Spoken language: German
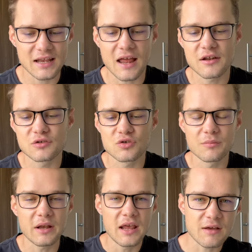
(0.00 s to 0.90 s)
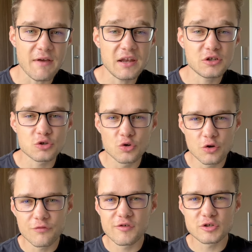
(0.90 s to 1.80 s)
kleinen Summen, da werde ich
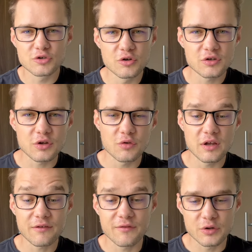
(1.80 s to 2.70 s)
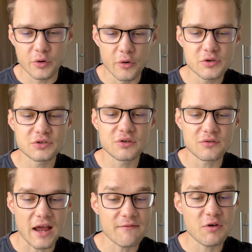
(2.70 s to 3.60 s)
Stück für Stück natürlich vergrößern
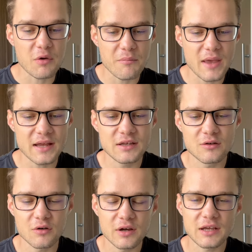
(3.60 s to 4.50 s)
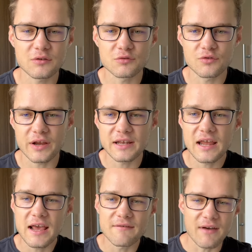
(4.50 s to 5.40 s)
und einfach mehr in die Long-Richtung
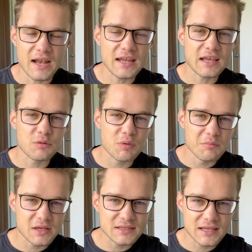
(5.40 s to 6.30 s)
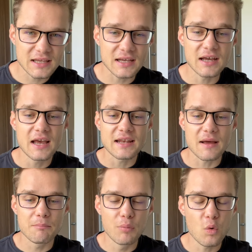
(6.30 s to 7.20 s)
traden, weil ich bin mir sicher,
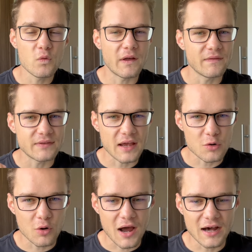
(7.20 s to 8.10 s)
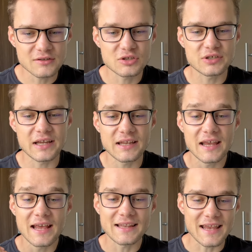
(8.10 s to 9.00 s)
der Bullrun, der noch ansteht,
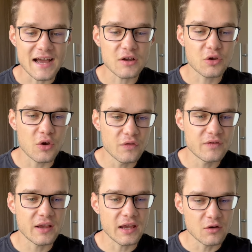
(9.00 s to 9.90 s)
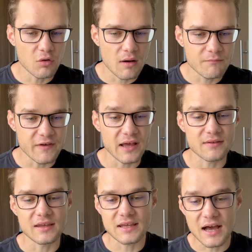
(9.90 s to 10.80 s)
der könnte enorm
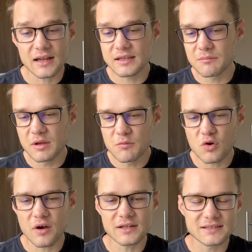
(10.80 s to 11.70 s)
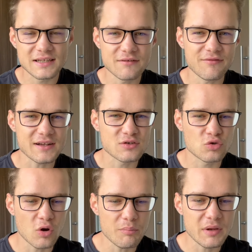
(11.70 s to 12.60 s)
werden. Ja, die Meme-Coins sind
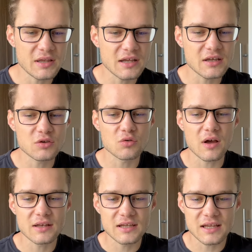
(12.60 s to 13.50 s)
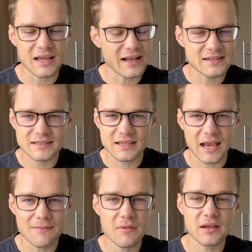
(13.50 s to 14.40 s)
fast Top-Indikatoren, die
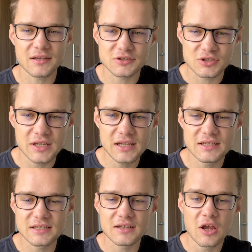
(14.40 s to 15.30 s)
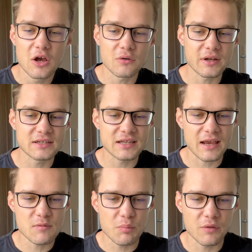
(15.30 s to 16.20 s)
extrem gestiegen sind und
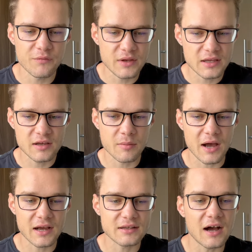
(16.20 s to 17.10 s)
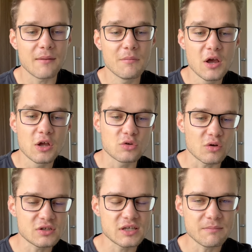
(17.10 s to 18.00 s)
extreme Profite gebracht haben.
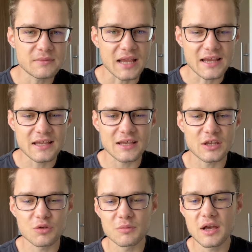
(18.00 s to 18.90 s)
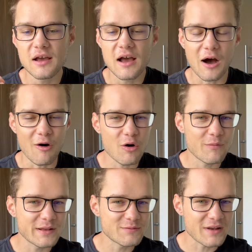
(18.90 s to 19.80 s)
Trotzdem denke ich mir, auch
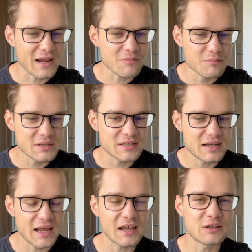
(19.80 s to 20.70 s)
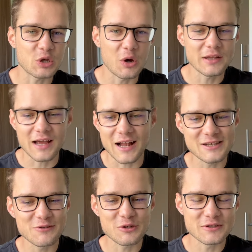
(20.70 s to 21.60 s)
wenn es vielleicht ein bisschen länger dauert,
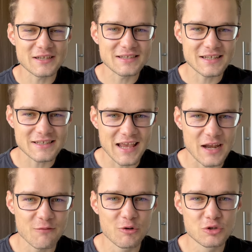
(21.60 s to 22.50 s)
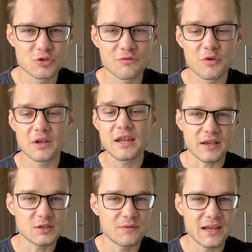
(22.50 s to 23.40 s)
als wir uns es jetzt gerne wünschen würden,
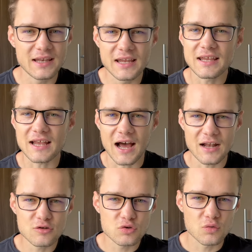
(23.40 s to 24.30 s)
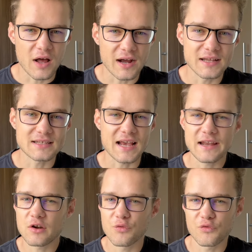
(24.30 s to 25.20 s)
dass wir in nicht allzu langer
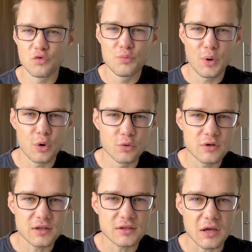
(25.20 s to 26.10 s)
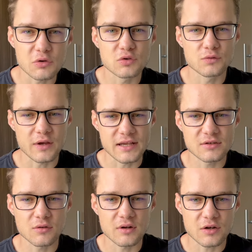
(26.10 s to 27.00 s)
Zeit auf über 100.000
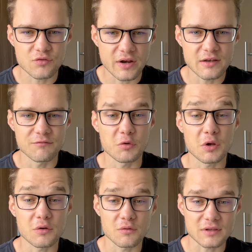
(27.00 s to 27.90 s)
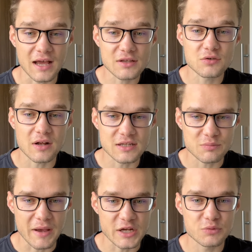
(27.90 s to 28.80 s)
US-Dollar traden würden. Und dazu als
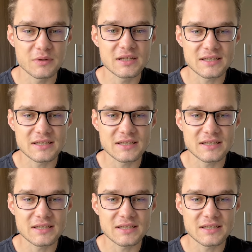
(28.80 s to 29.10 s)
Beispiel